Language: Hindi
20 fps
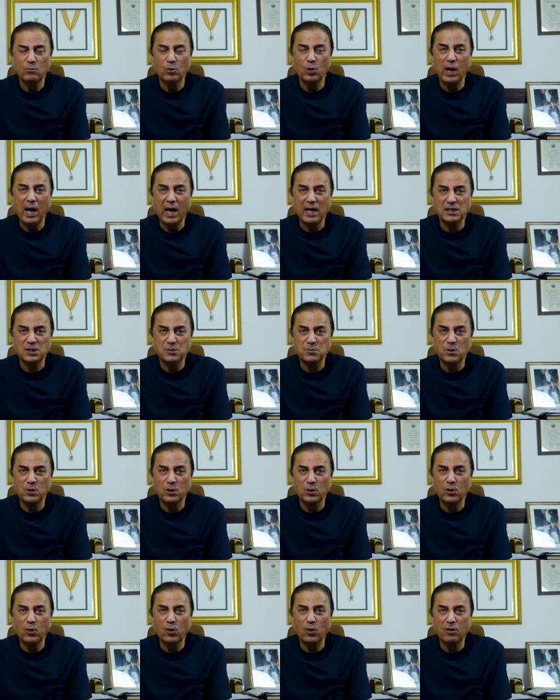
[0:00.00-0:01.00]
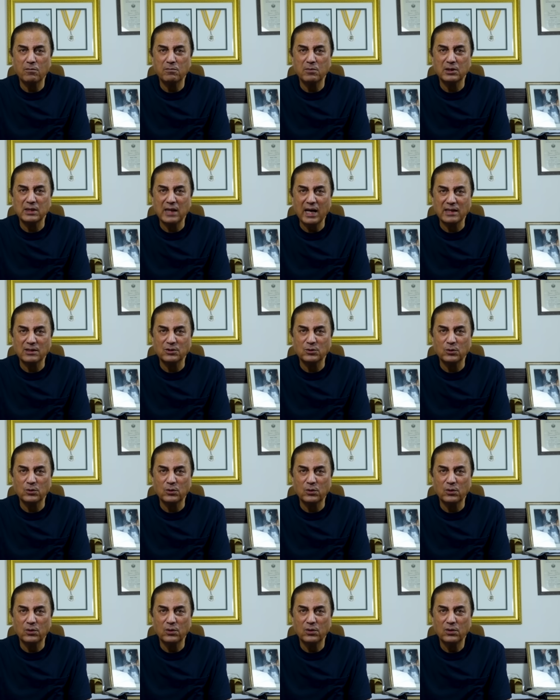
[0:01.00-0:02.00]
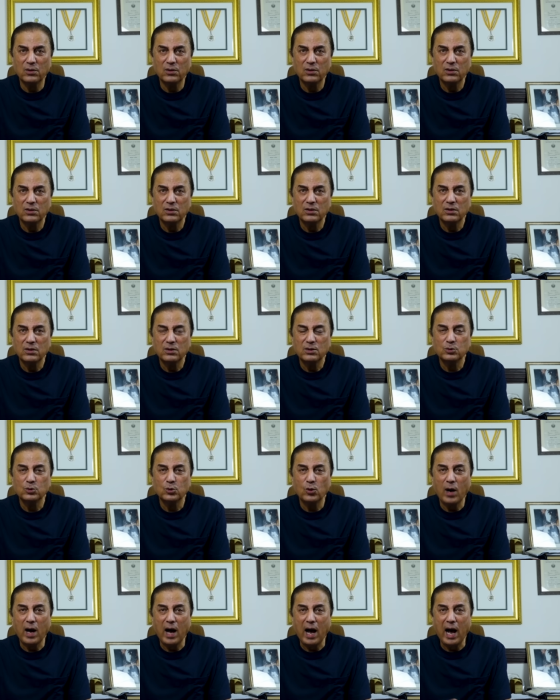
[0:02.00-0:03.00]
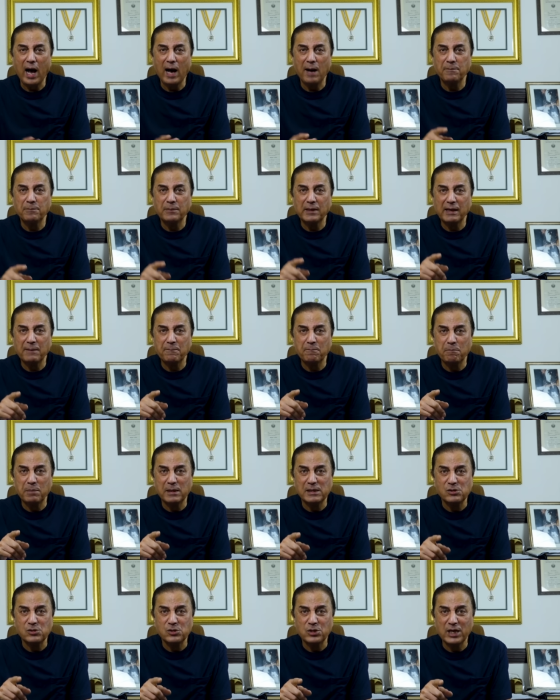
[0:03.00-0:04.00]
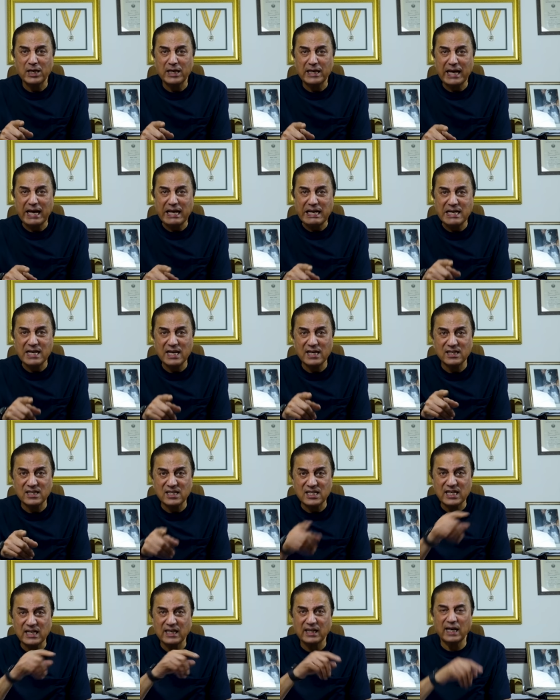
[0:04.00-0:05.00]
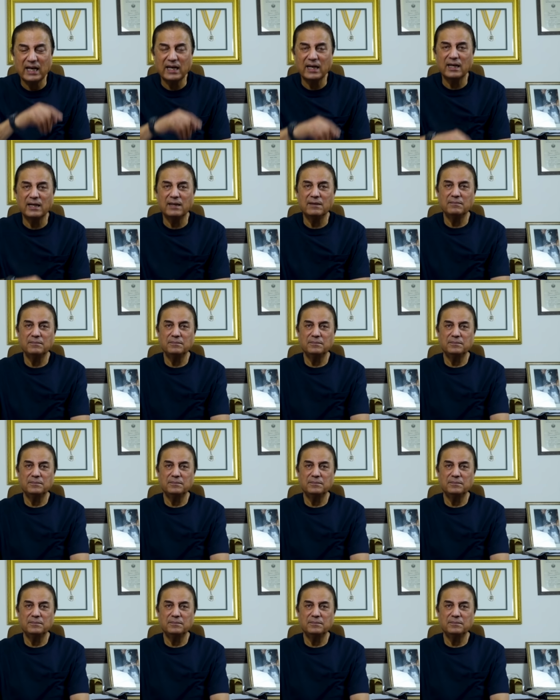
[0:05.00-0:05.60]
मुलाजमों को और मरायतों को तो आपके बच्चे ये नहीं सीखेंगे